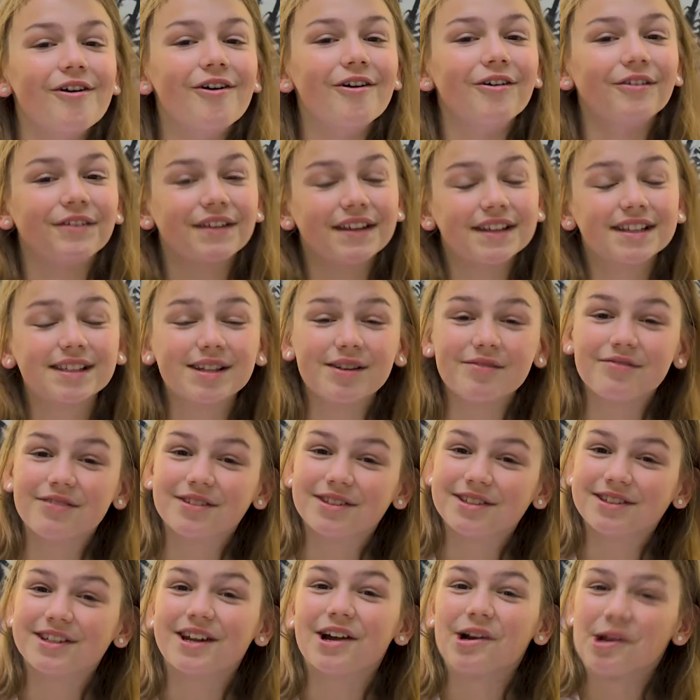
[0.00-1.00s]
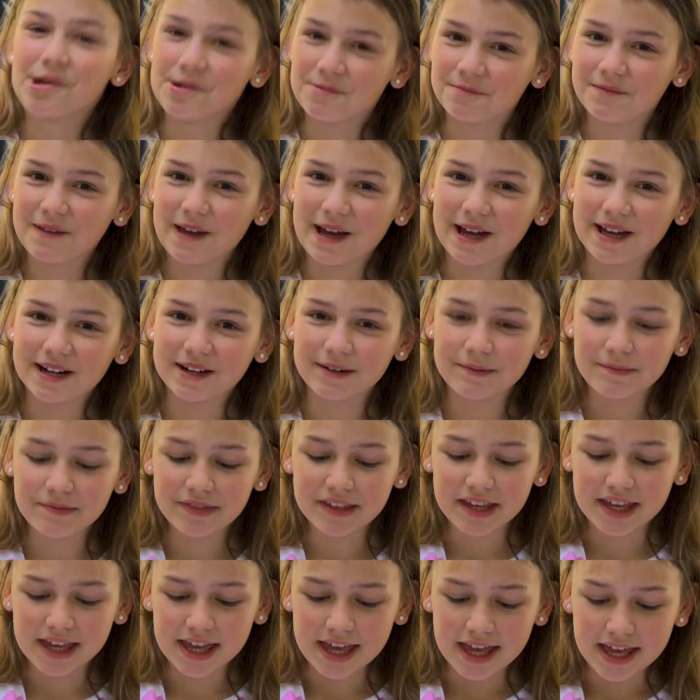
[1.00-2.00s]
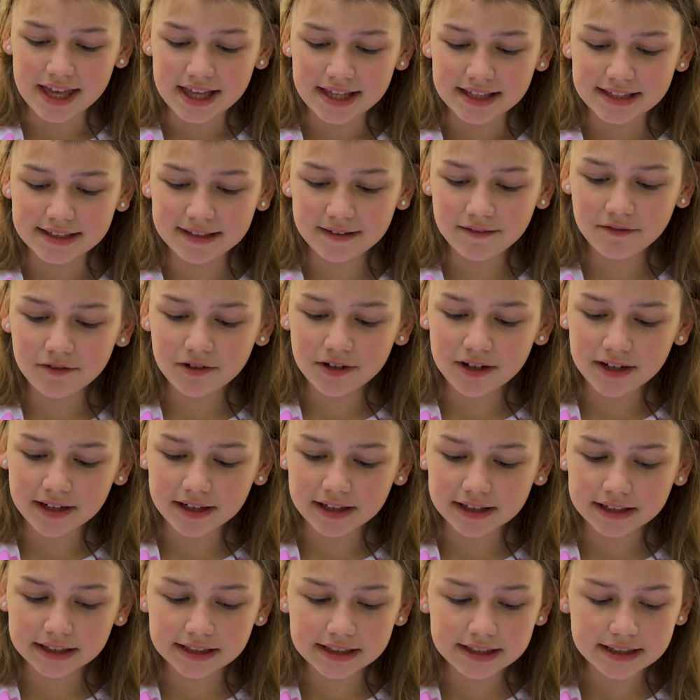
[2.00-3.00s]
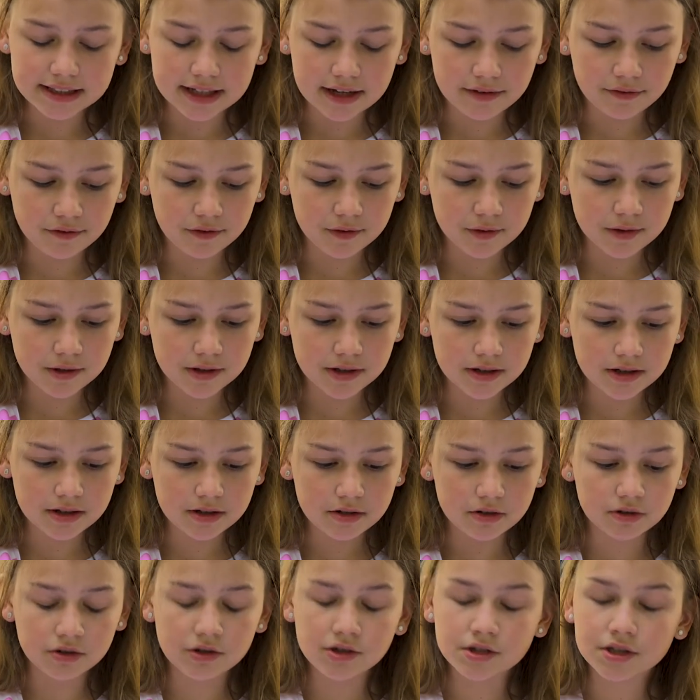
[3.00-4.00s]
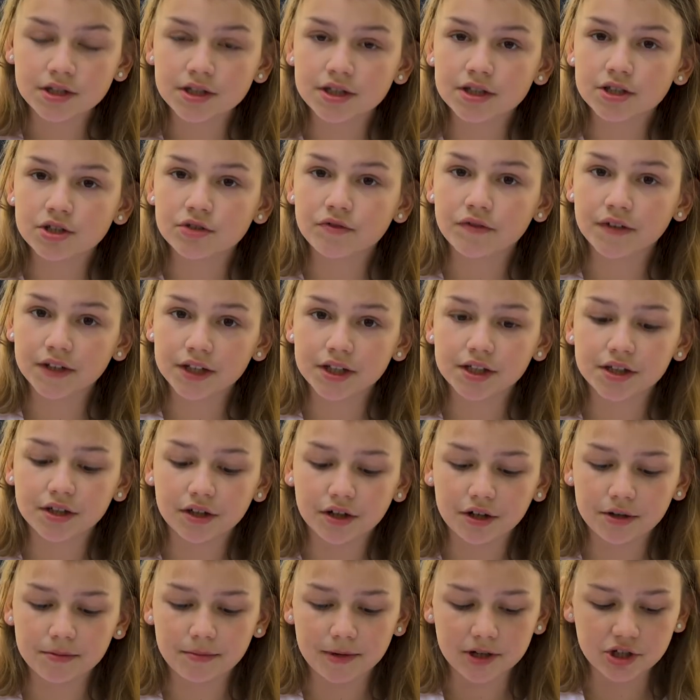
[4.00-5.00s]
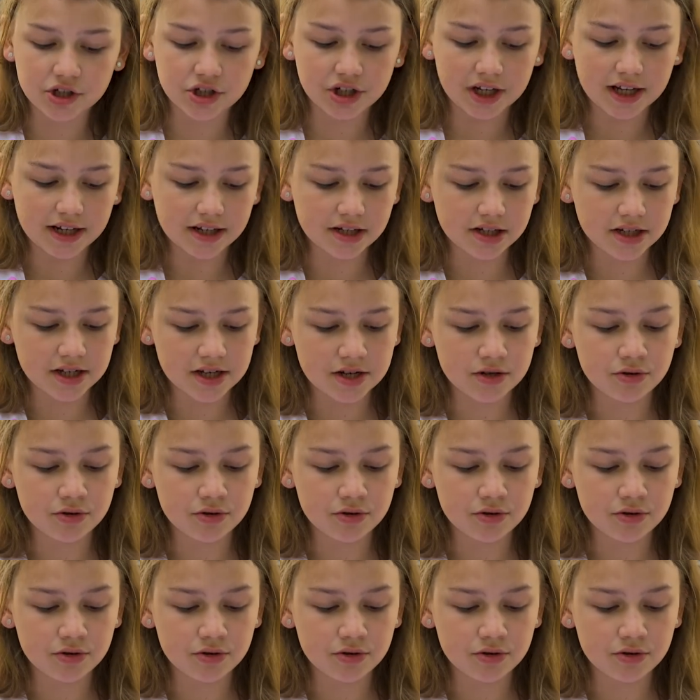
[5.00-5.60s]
Und jetzt kommen wir zu der Olympiade. Sie wurde in Griechen erfunden und findet noch immer statt.